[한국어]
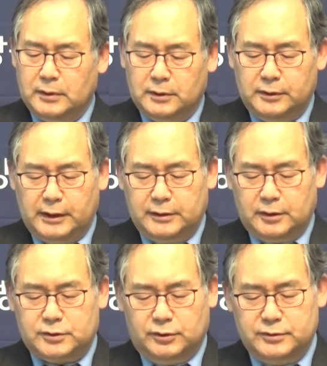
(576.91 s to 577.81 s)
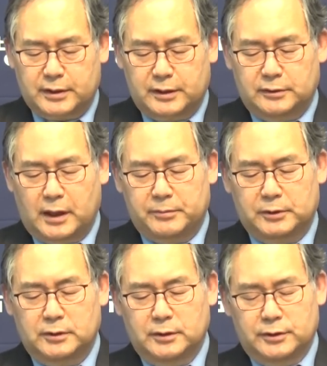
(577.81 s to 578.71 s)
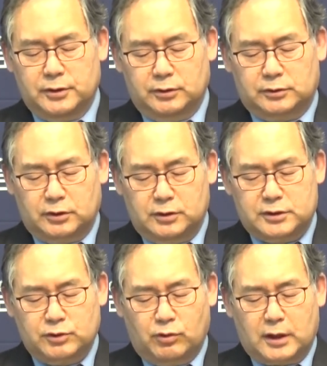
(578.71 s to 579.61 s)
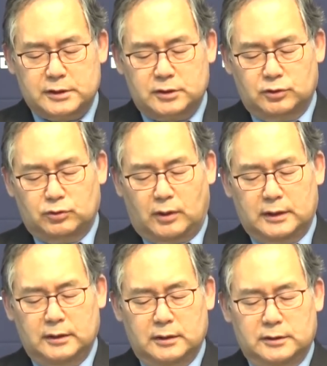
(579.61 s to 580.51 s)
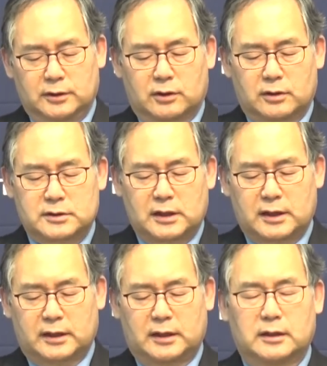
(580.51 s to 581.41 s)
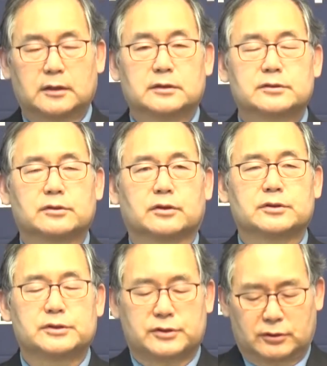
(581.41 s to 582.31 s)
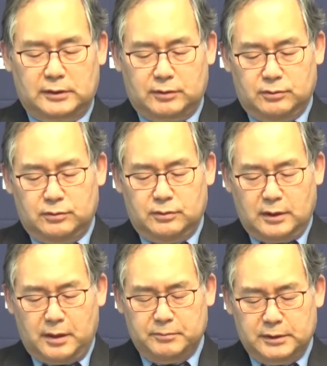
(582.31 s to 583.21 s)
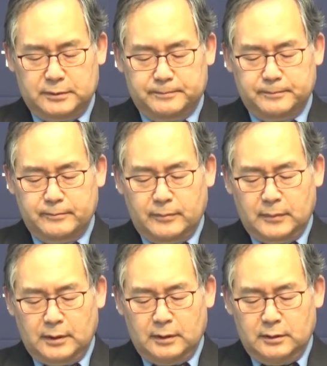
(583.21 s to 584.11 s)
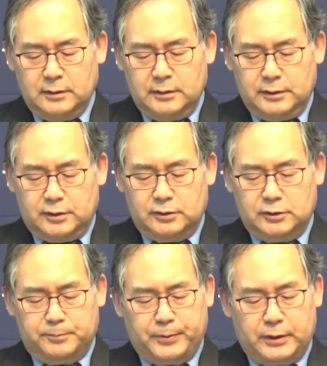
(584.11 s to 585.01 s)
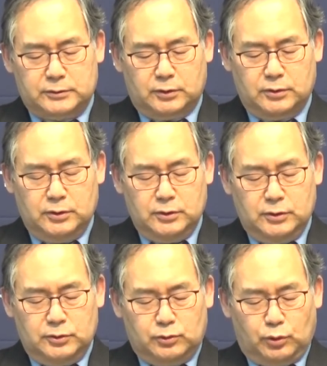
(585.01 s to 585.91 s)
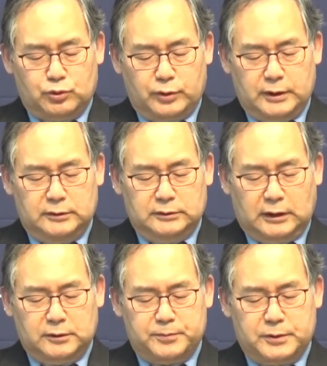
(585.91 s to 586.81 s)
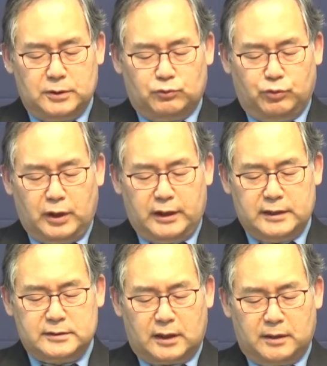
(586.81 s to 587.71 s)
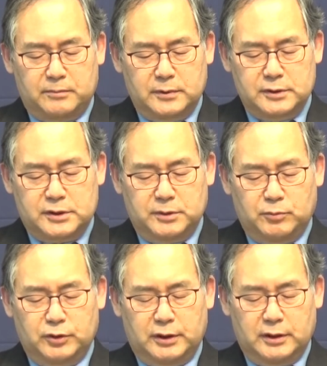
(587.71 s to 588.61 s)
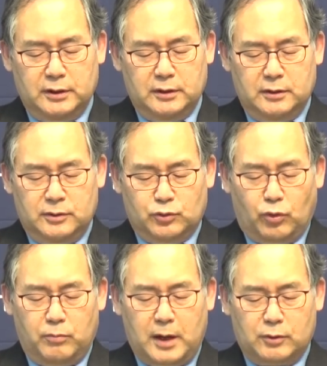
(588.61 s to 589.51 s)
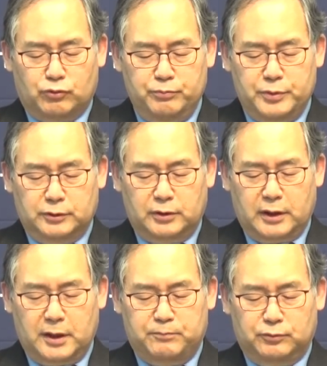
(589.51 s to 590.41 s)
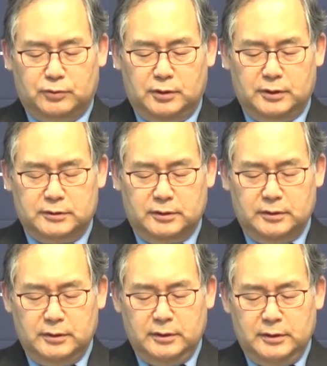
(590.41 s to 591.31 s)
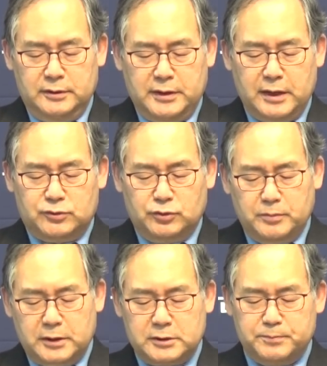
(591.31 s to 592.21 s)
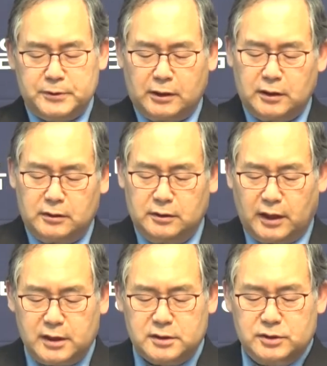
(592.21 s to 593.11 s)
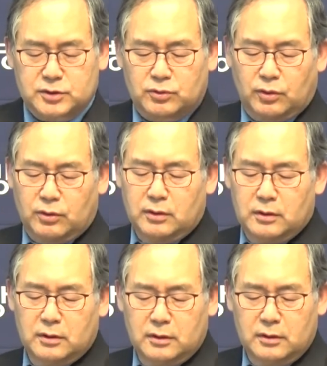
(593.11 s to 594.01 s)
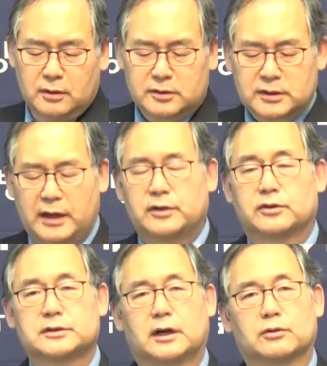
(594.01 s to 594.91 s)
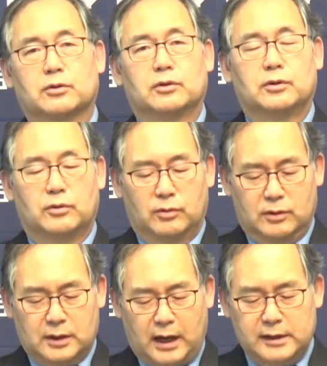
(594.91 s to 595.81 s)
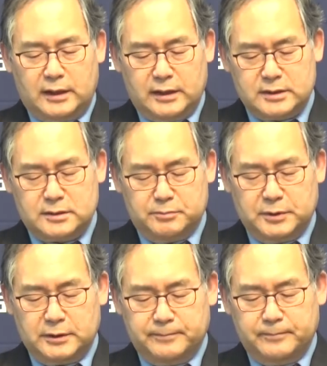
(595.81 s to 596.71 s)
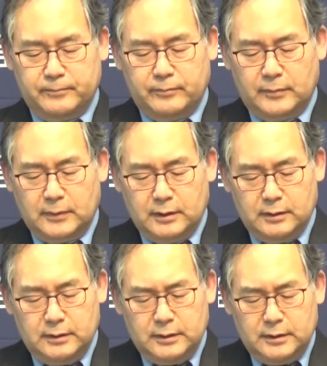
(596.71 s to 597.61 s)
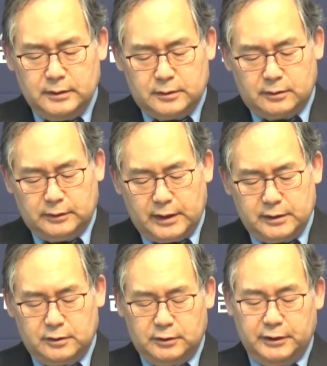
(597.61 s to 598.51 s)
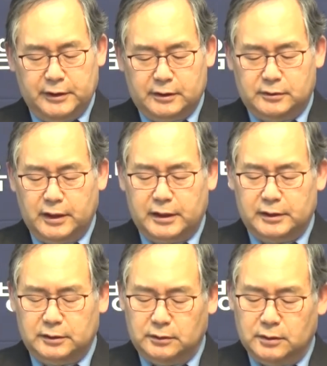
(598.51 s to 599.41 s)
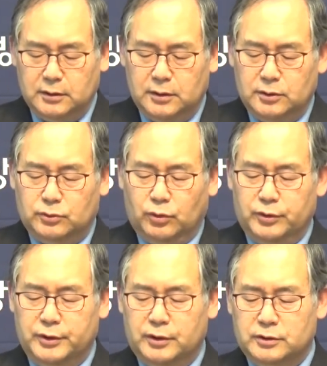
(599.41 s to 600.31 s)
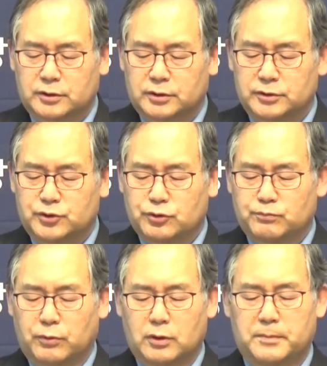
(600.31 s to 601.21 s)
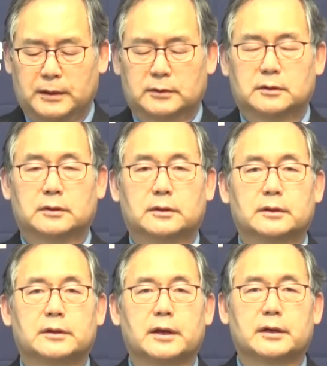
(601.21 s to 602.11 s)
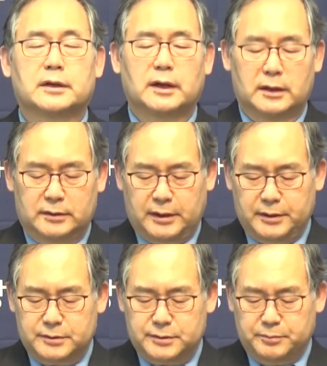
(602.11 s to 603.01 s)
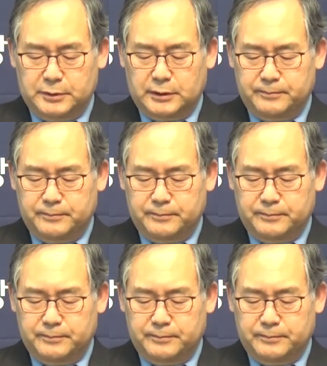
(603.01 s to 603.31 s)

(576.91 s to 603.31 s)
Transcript: 그리하여 전세를 의하면 형틀을 치고 가시는 동안 여러 차례나 쓰러지셨다고 합니다. 이런 형편에서 도중에 느닷없이 구레네 사람 시몬이 로마 군병들에게 붙들려서 예수님의 십자가를 대신 지고 사형장으로 가야 했습니다. 그런데 이런 일이 그에게는 도리어 큰 축복을 받는 계기가 되었습니다.